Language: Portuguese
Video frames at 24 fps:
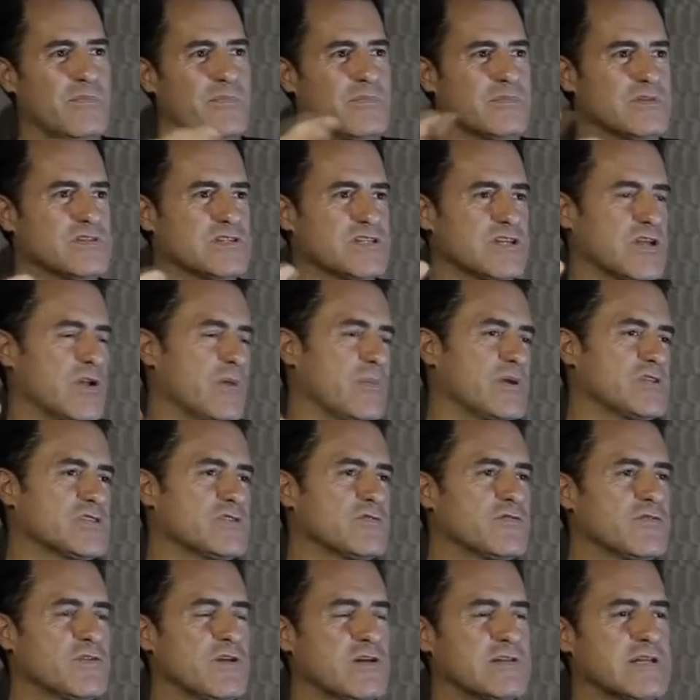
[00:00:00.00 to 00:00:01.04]
geralmente no
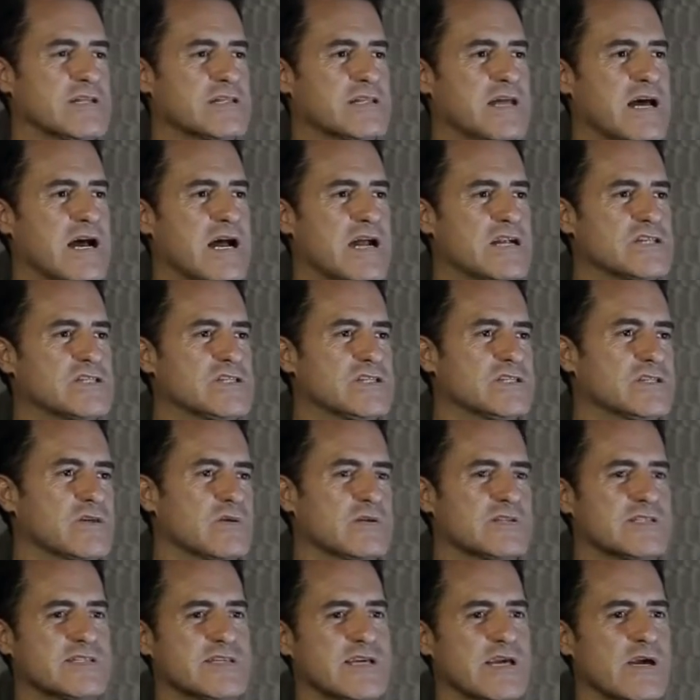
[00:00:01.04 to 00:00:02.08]
final da tarde, então
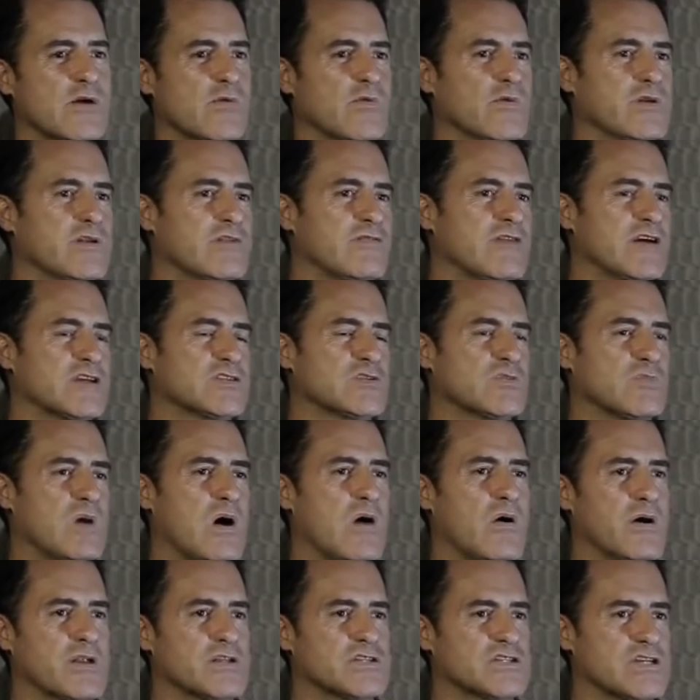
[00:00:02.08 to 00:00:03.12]
eles se reúnem, fazem uma
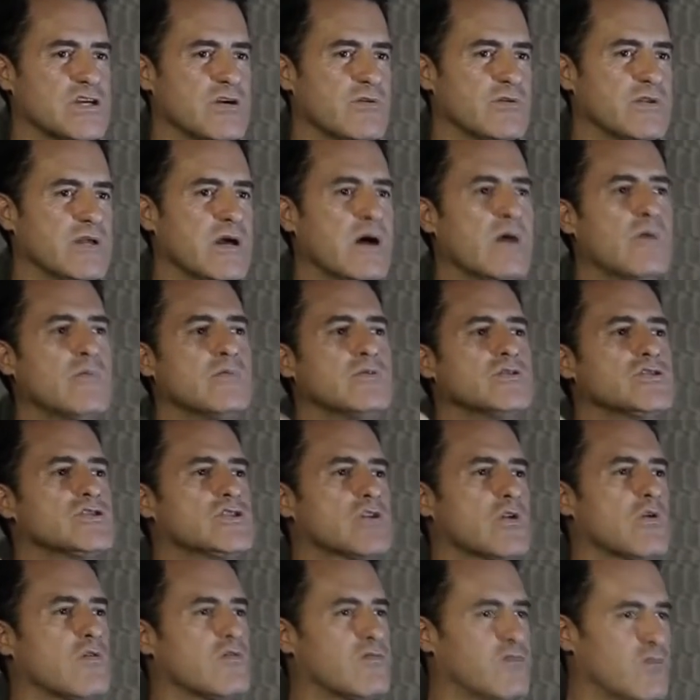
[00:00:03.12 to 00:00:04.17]
hora de reunião de
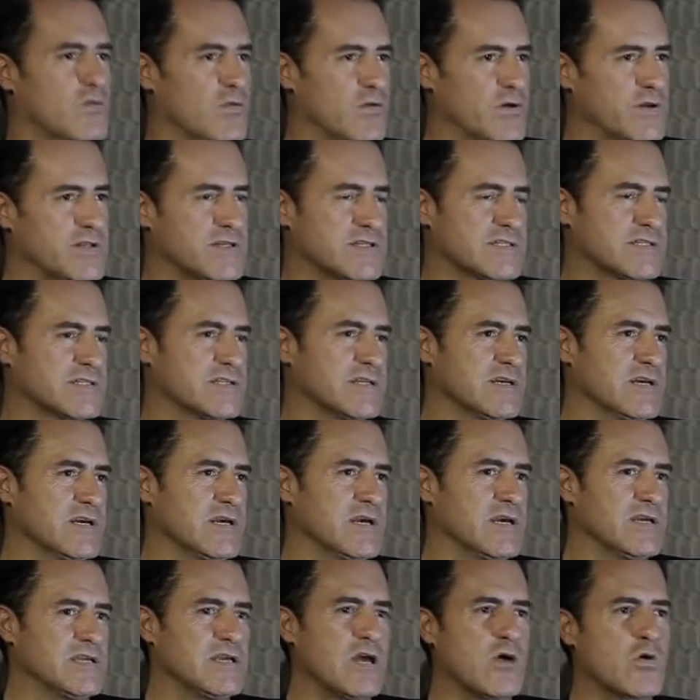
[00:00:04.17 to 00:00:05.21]
louvores,
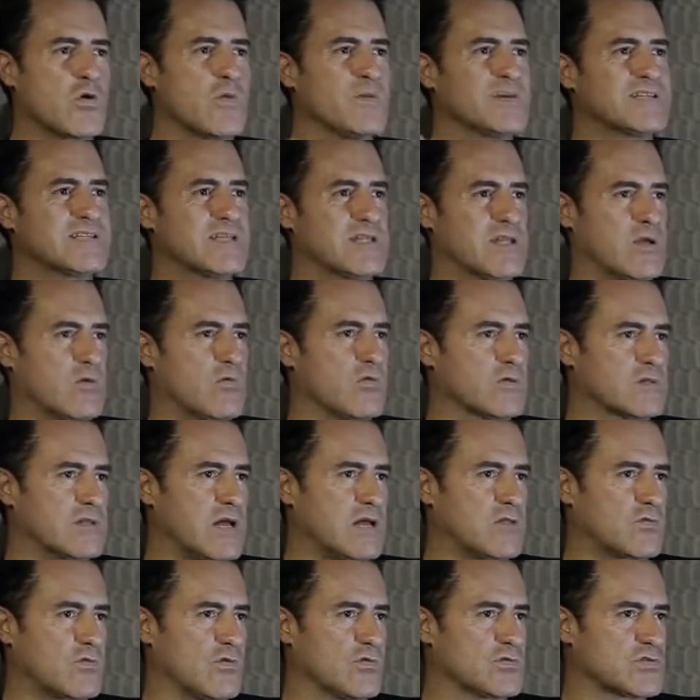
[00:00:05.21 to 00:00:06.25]
e aí eu comecei a ter
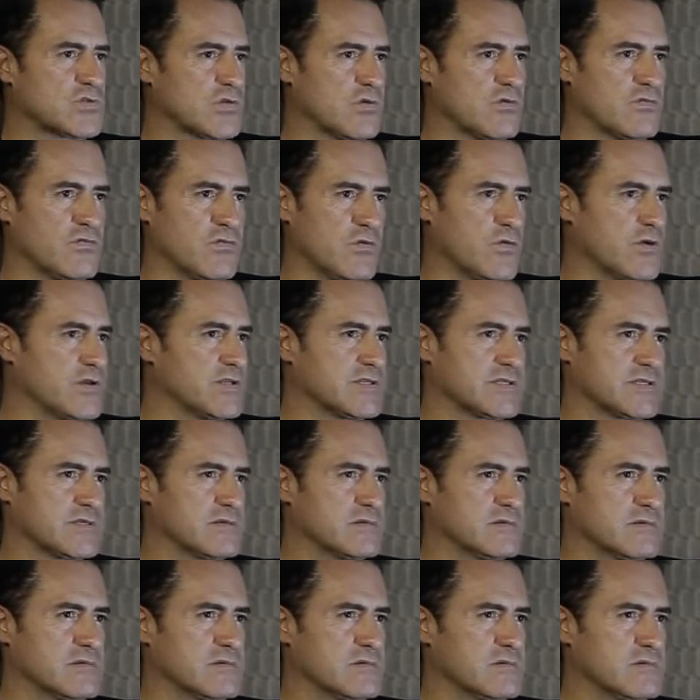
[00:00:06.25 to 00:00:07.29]
contato com os louvores.
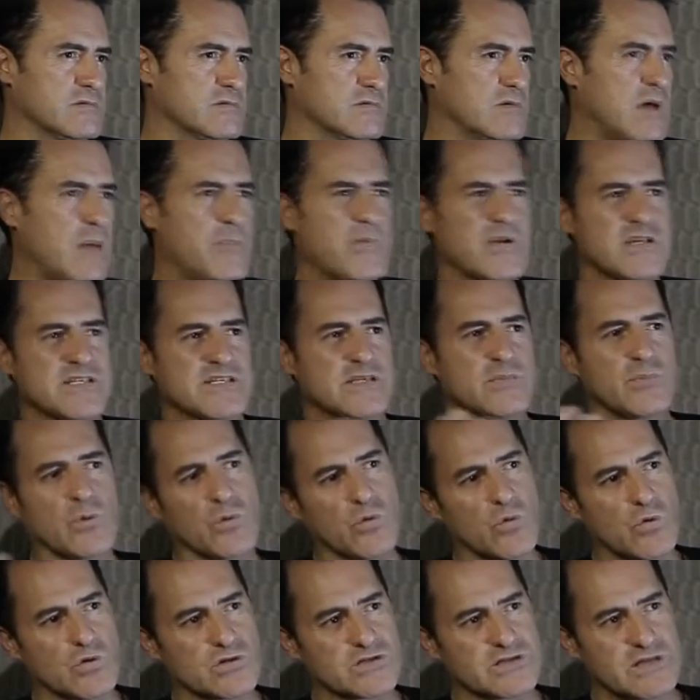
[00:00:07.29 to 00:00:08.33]
A princípio eu
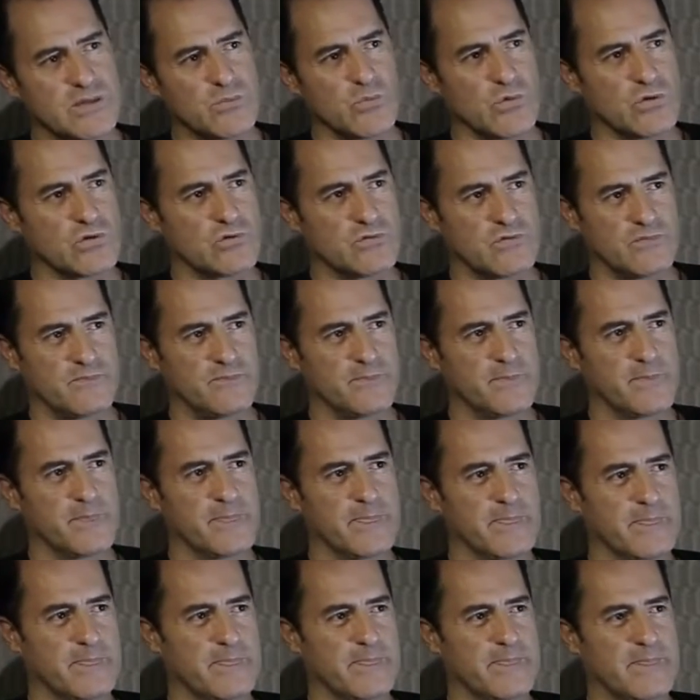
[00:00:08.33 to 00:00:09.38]
não gostei muito,
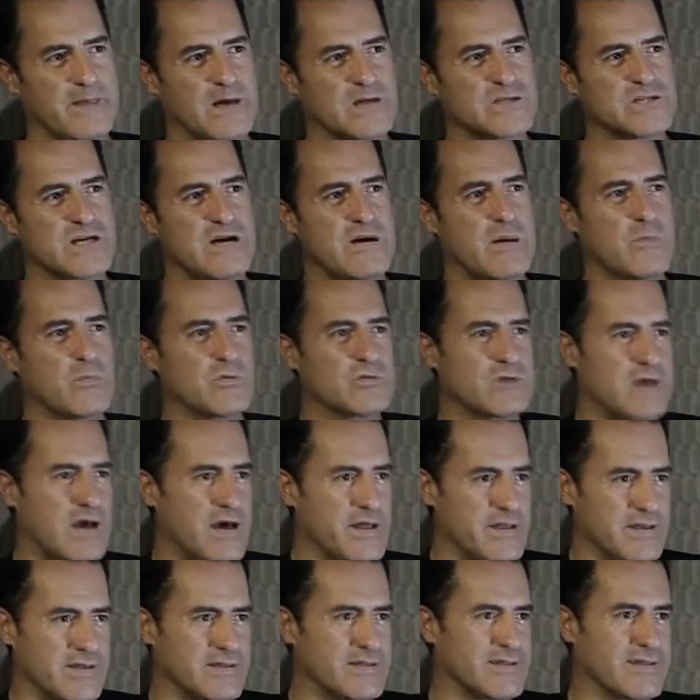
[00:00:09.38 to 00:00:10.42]
achava muito
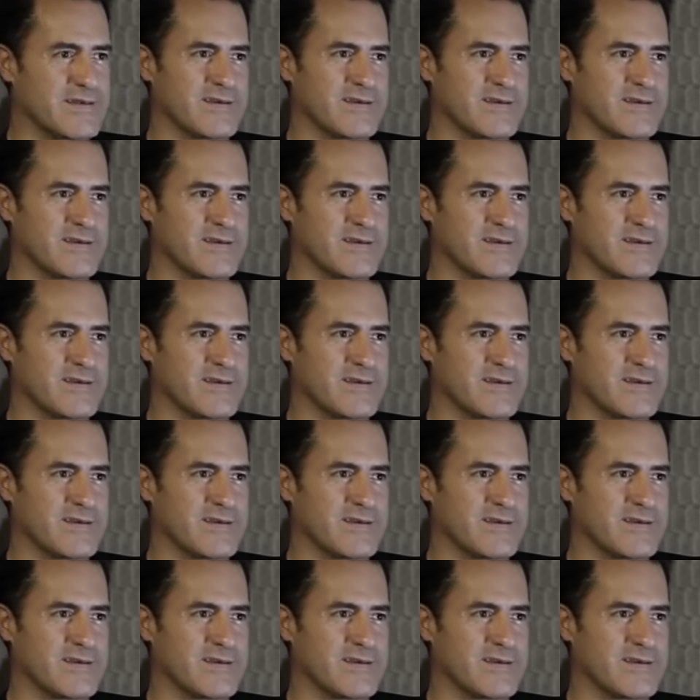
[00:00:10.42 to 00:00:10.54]
careta,